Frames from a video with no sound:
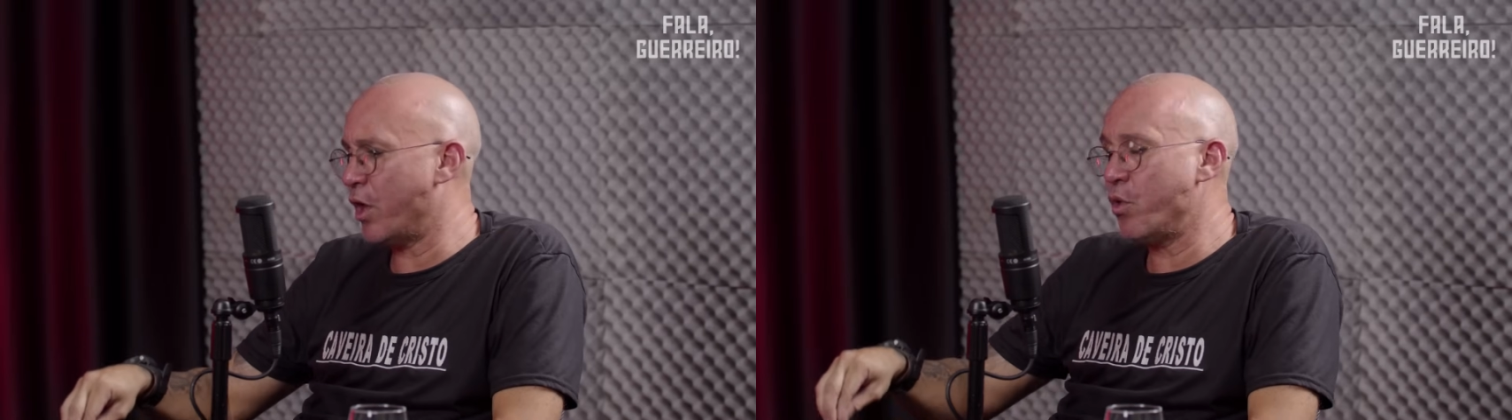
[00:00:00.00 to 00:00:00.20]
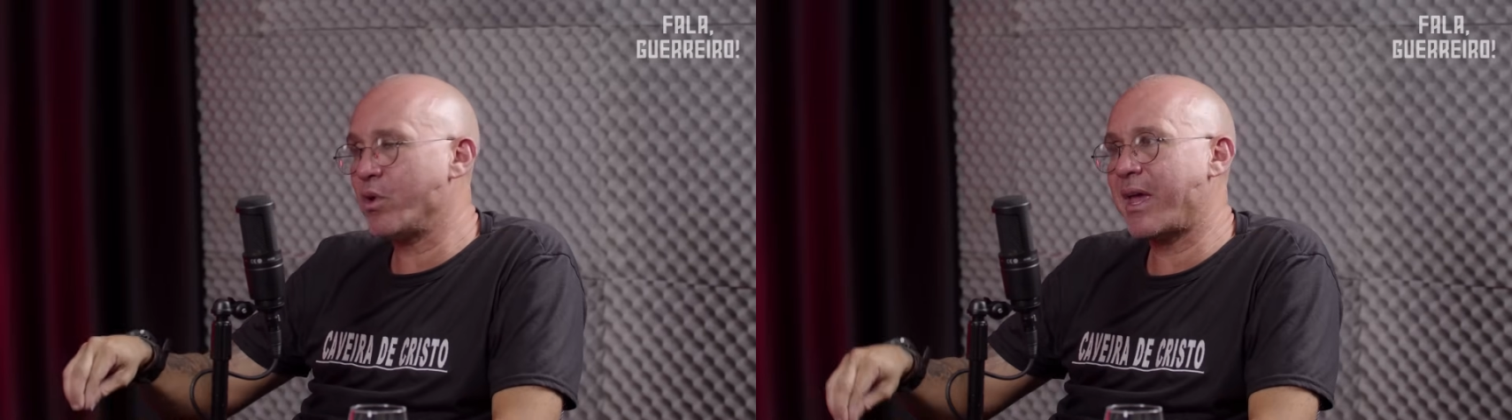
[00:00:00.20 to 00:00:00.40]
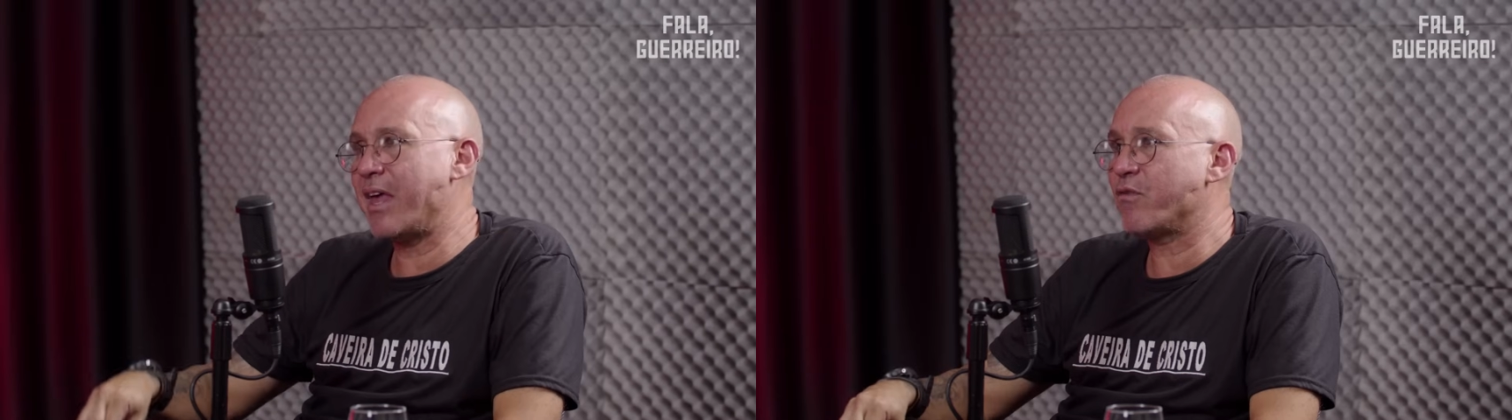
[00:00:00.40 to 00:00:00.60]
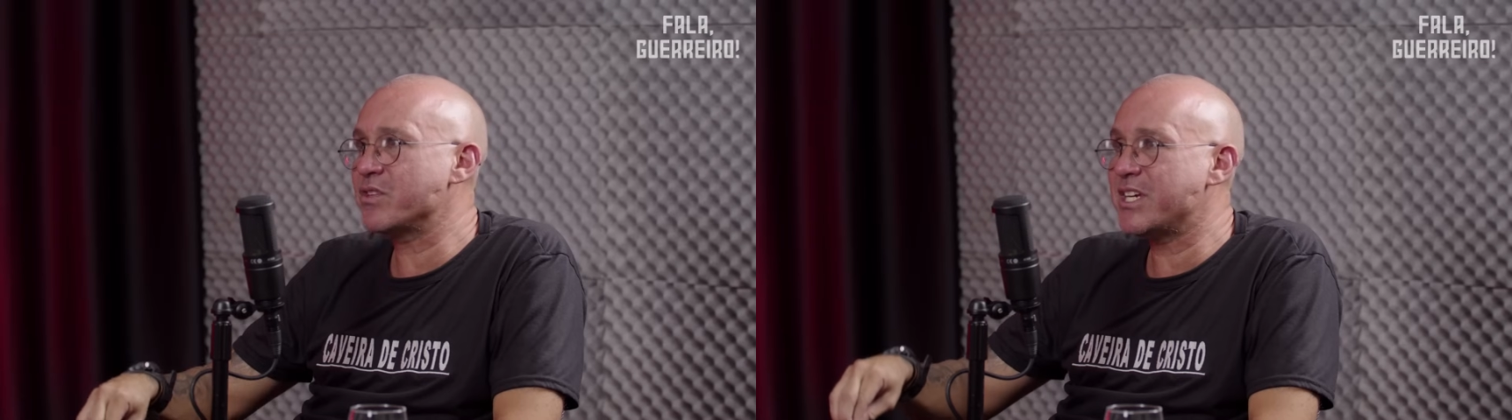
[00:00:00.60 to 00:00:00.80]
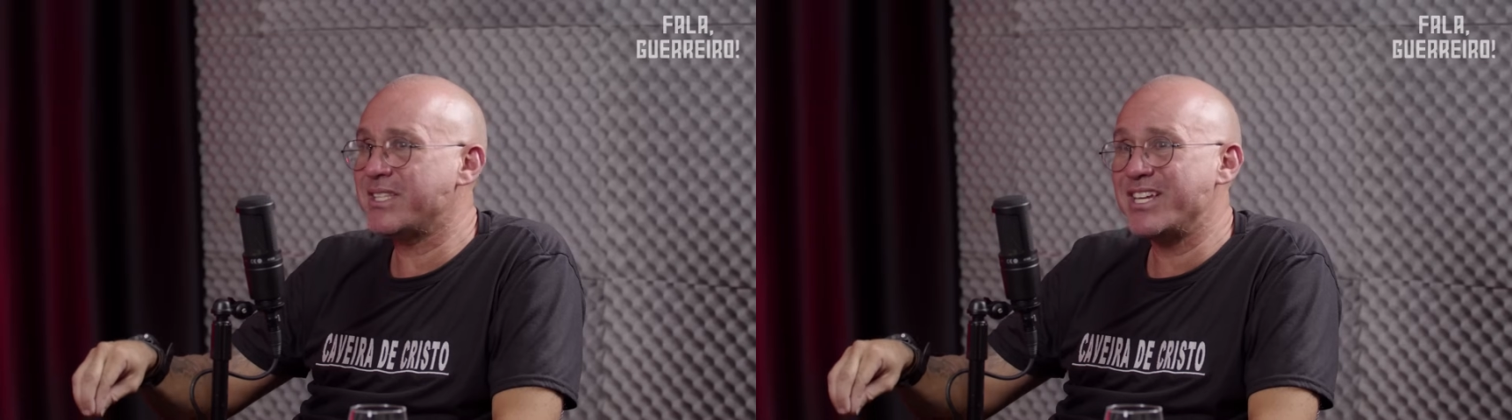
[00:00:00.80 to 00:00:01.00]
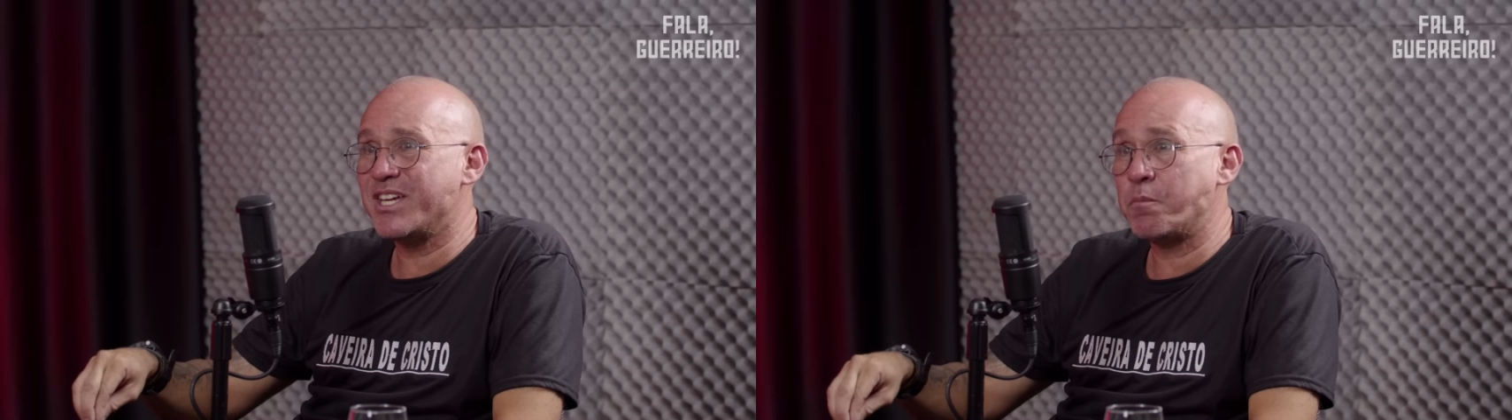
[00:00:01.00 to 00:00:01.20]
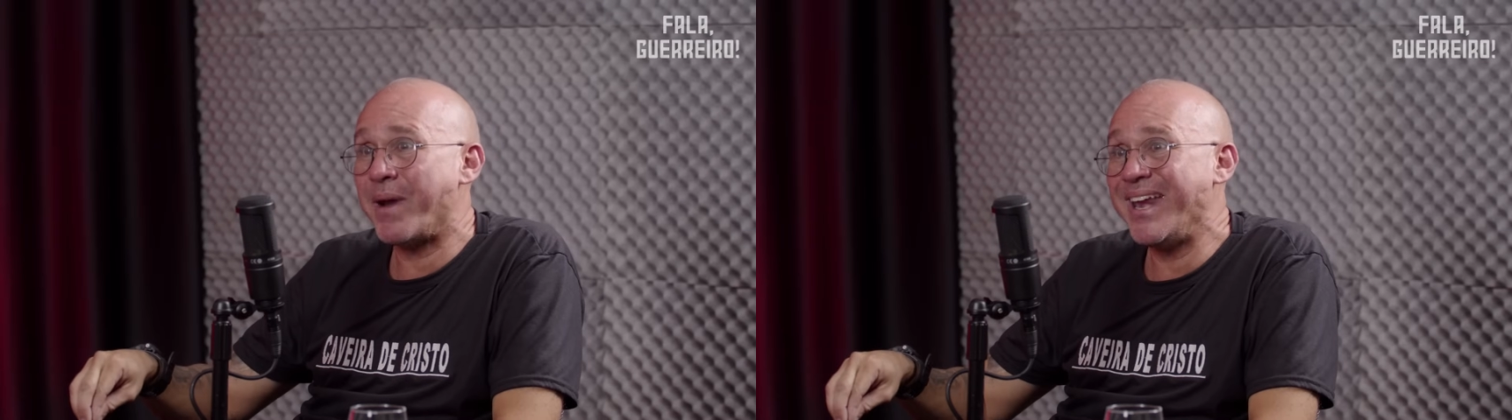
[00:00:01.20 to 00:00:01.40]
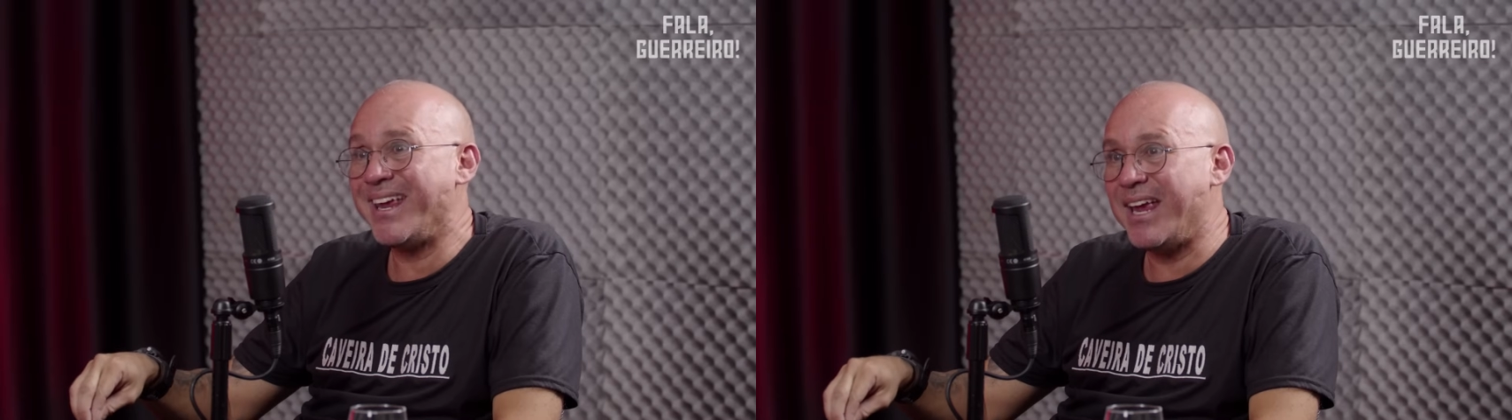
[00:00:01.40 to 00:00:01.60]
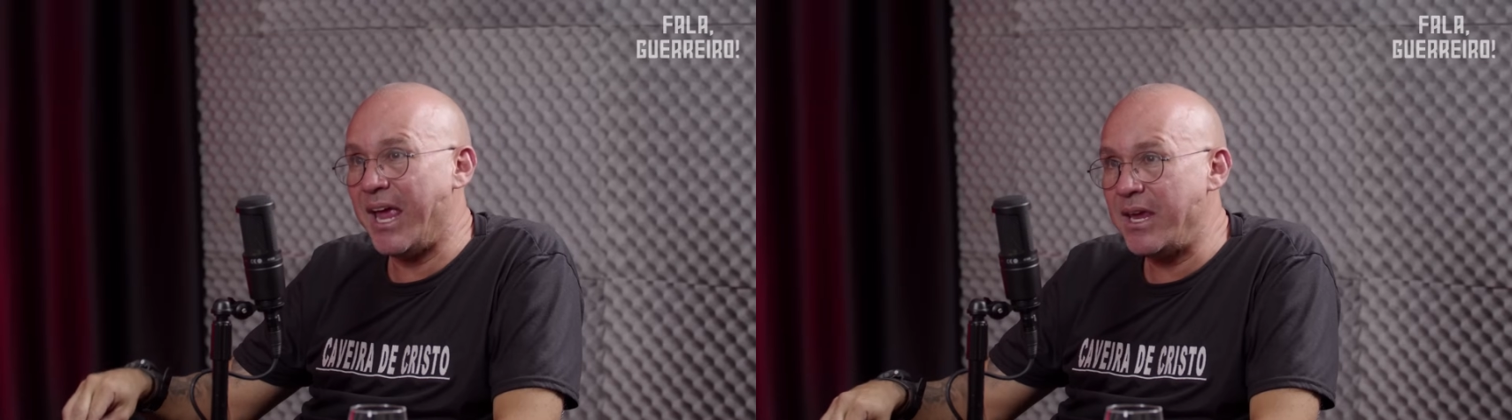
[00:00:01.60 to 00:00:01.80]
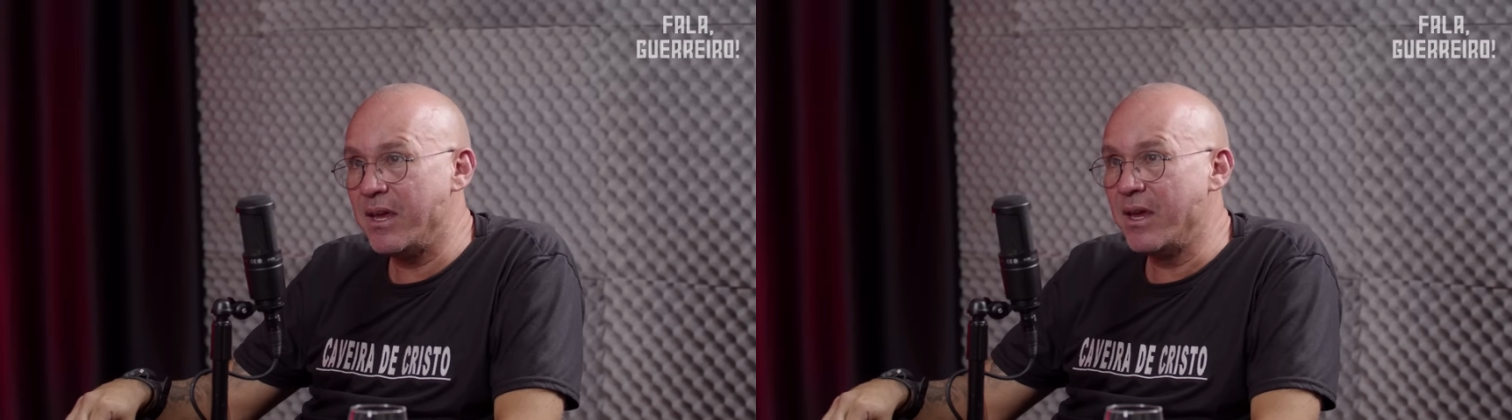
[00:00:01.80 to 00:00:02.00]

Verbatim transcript: não quero que vocês dêem dinheiro para ninguém.